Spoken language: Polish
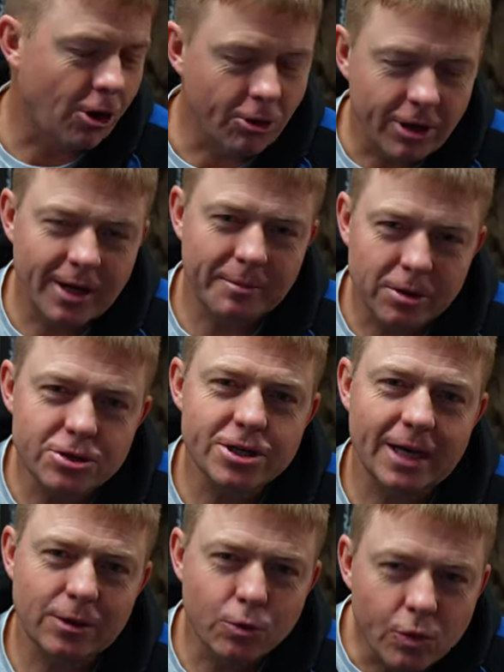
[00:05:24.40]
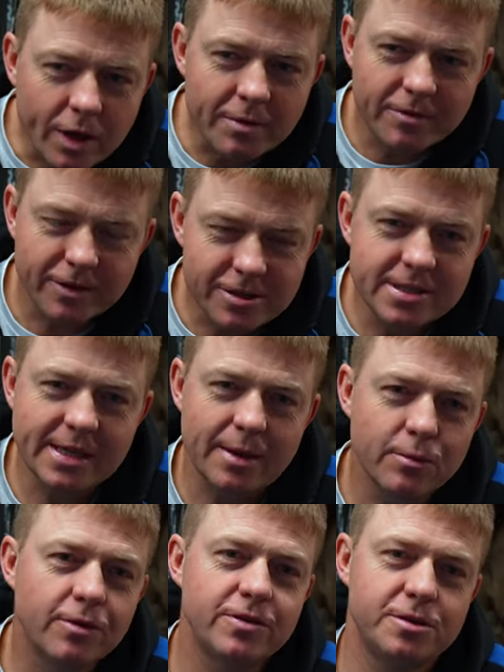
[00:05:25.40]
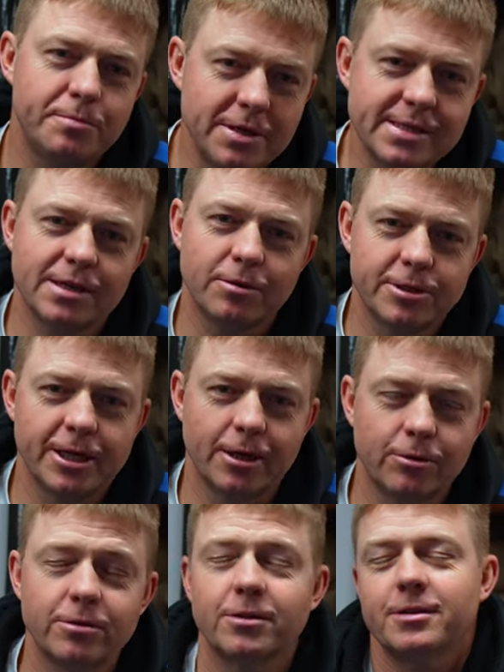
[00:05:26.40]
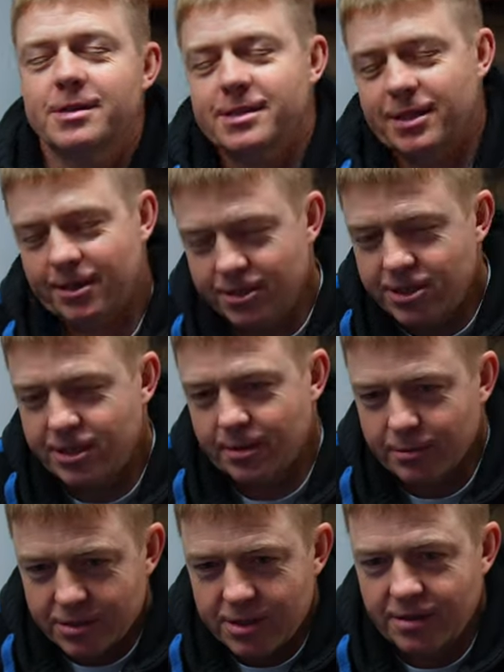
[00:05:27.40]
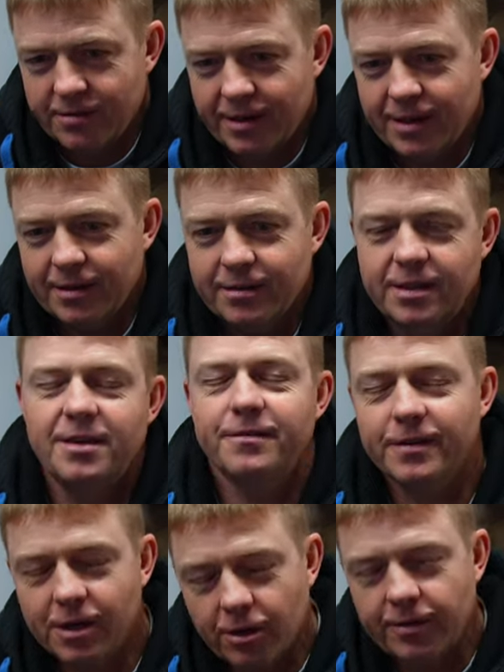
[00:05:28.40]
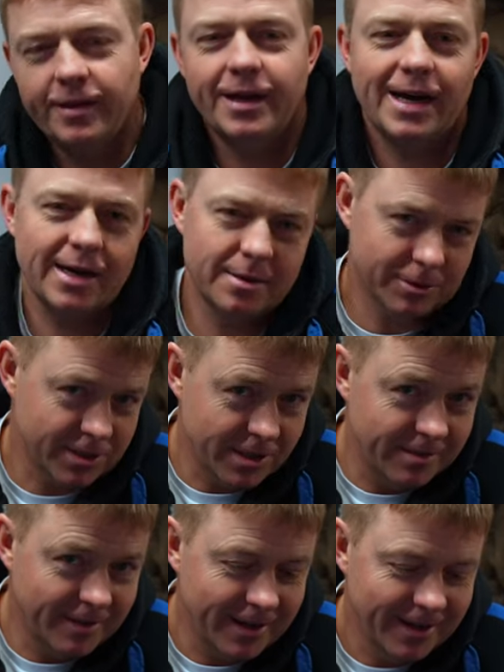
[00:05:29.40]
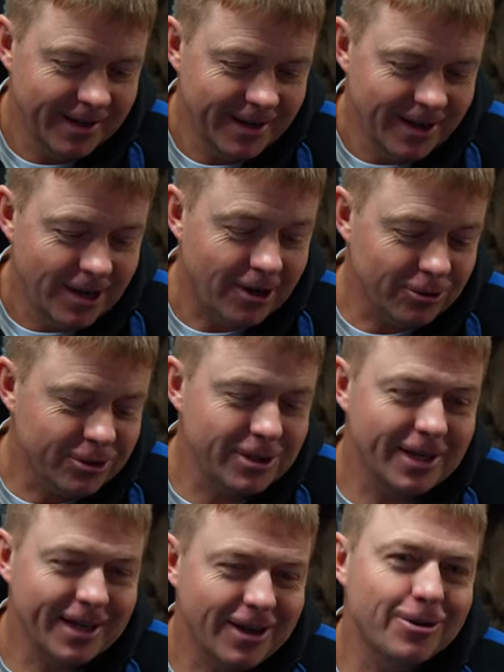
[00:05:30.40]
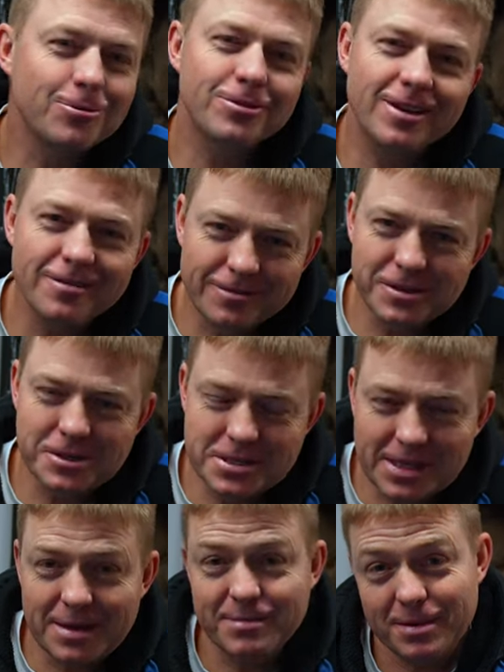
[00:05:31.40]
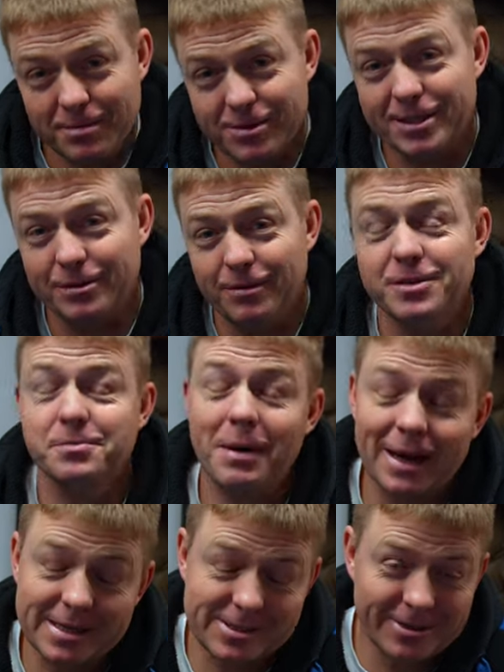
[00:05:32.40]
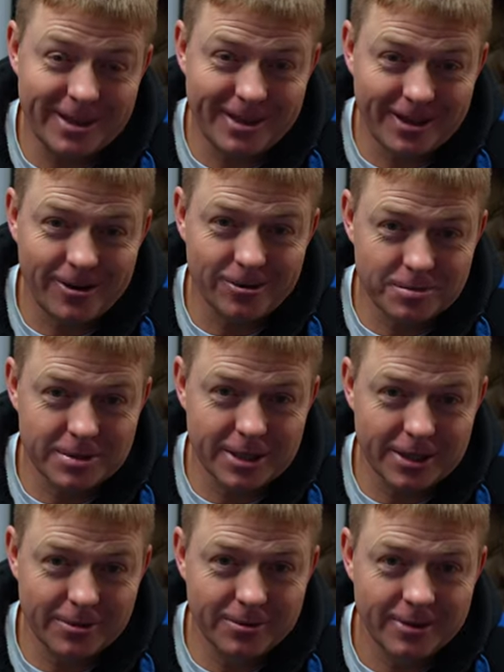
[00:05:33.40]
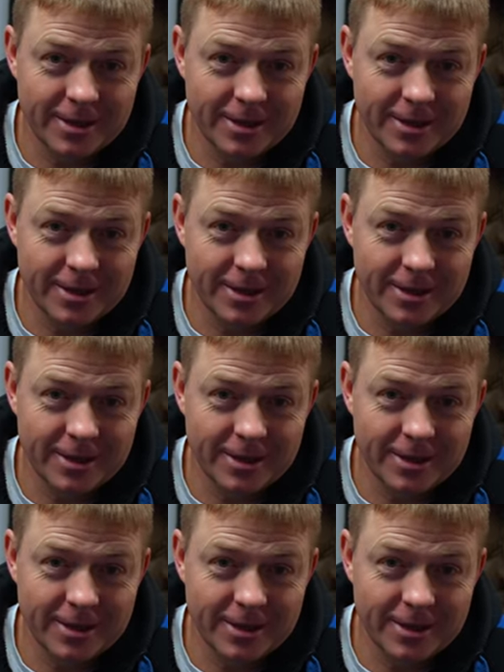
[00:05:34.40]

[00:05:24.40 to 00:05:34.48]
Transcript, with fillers: o ile można długim wędziskiem łowić blisko brzegu, no to jest technicznie możliwe, niewygodne, ale możliwe. O tyle krótkim wędziskiem nie można łowić bardzo daleko od brzegu.